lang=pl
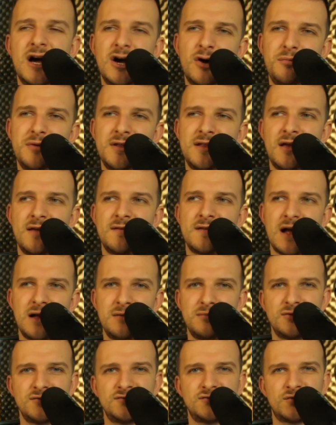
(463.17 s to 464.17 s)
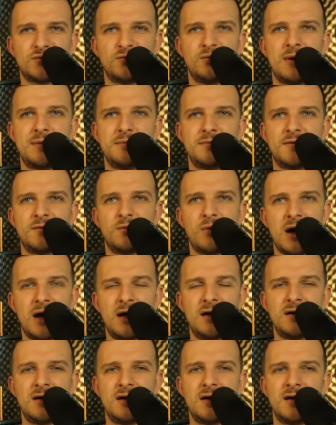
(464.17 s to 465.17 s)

a kobieta jest albo źródłem zła,